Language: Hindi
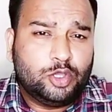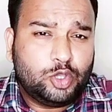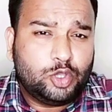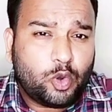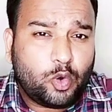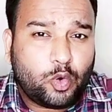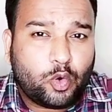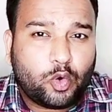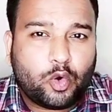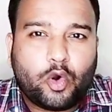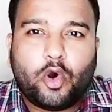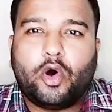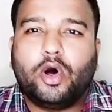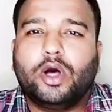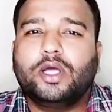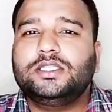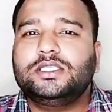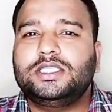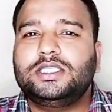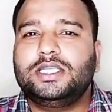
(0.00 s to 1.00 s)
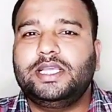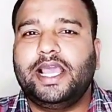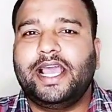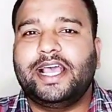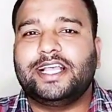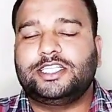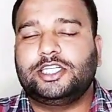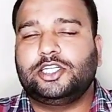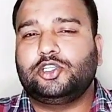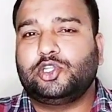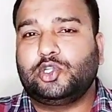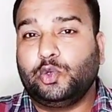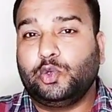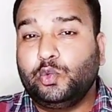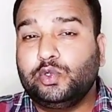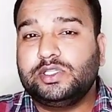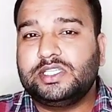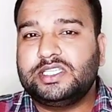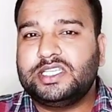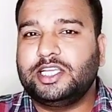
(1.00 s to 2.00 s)
तो कौन सी ऐसे
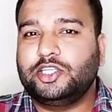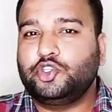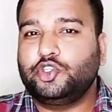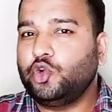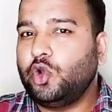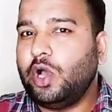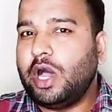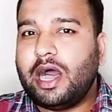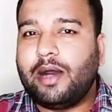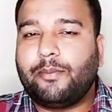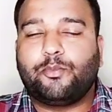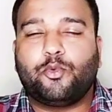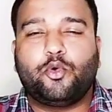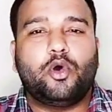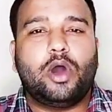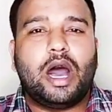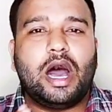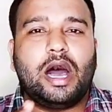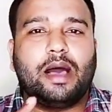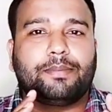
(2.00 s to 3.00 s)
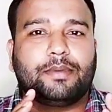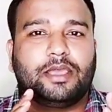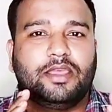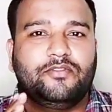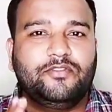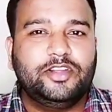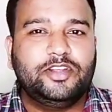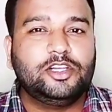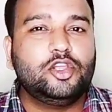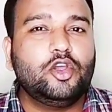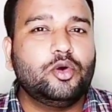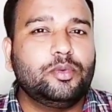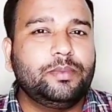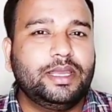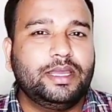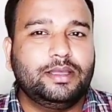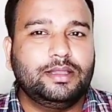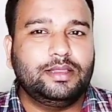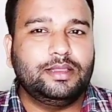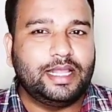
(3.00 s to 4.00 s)
टूल्स हैं जो आपको आपके वीडियो
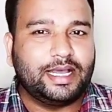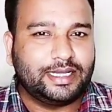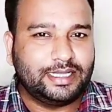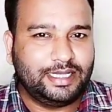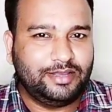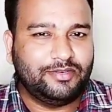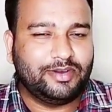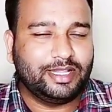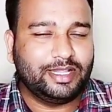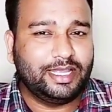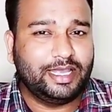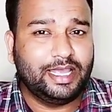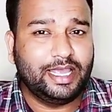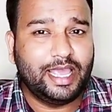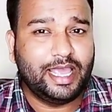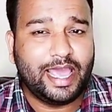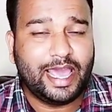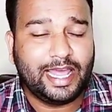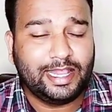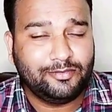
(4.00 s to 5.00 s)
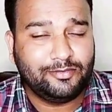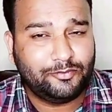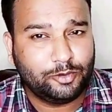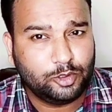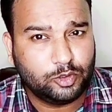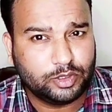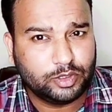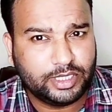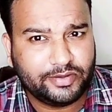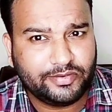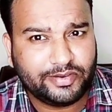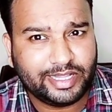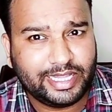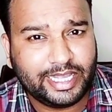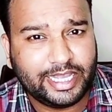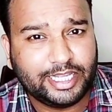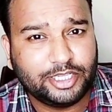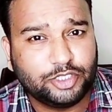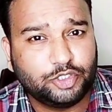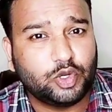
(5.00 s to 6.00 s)
में लगने वाले हैं हेल्पफुल होने वाले
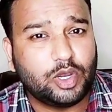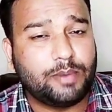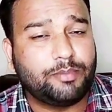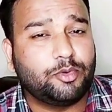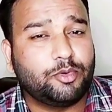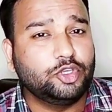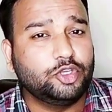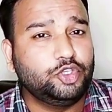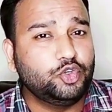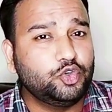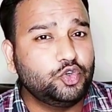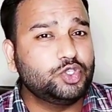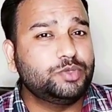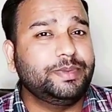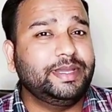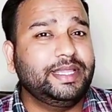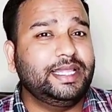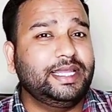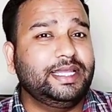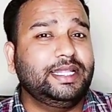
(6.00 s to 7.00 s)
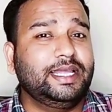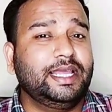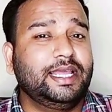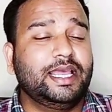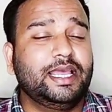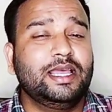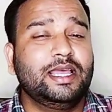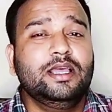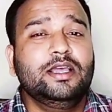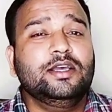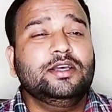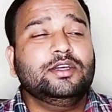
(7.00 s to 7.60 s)
हैं जो आपको यूज में लेने हैं